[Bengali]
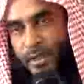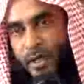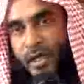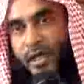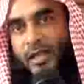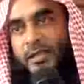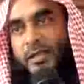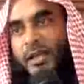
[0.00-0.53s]

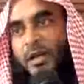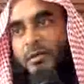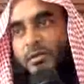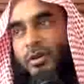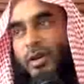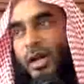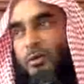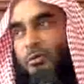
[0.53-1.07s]
আল্লাহ
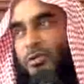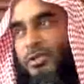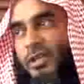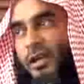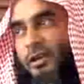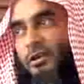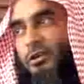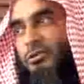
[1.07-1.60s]

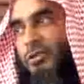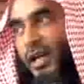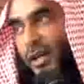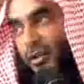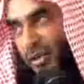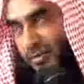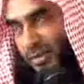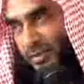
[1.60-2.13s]
যারা লোক
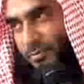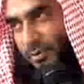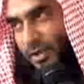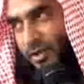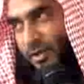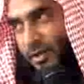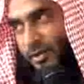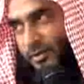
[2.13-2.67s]
দেখানো নামাজ
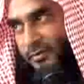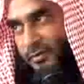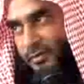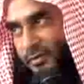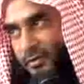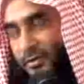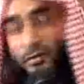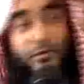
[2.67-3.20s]
পড়ে
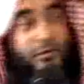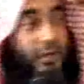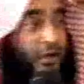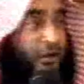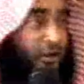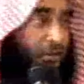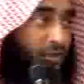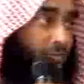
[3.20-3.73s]
লোক
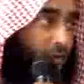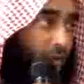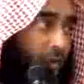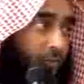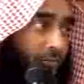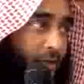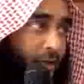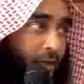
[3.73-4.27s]
দেখানো নামাজ পড়ে
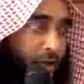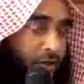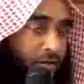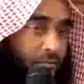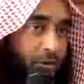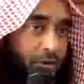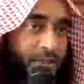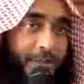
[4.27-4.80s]
আল্লাহ পাকে
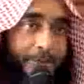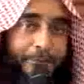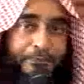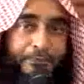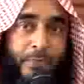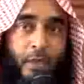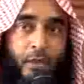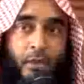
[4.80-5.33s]
এখানেও বলেছেন
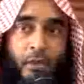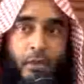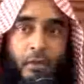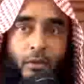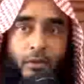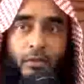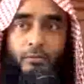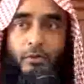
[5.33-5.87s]

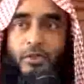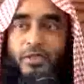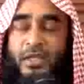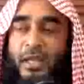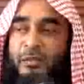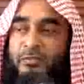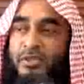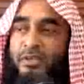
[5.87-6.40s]
তো
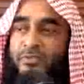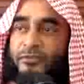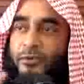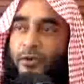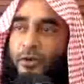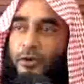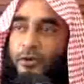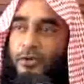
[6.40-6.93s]
বলছিলাম যে
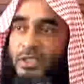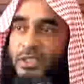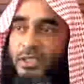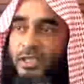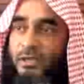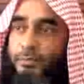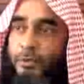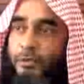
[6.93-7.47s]

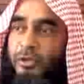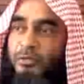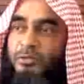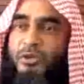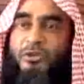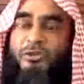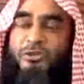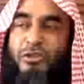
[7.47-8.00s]
ফরজকে প্রথম
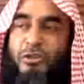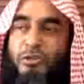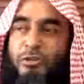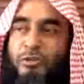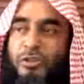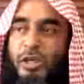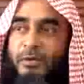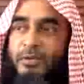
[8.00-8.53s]
সুন্দর
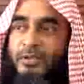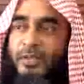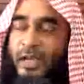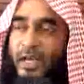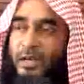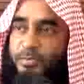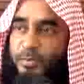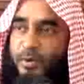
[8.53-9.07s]
করতে হবে
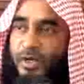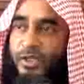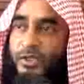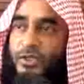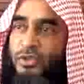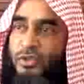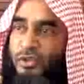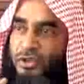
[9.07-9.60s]
তারপরে
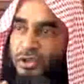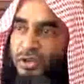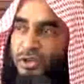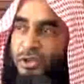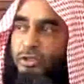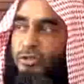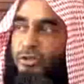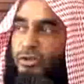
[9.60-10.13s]

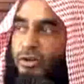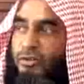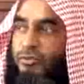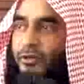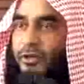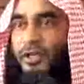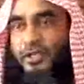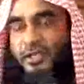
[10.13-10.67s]
সন্ন্যত
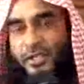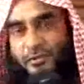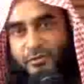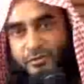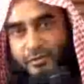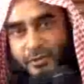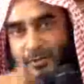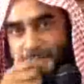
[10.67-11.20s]
নফলকে ঠিক
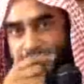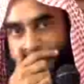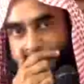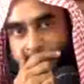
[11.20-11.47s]
করতে হবে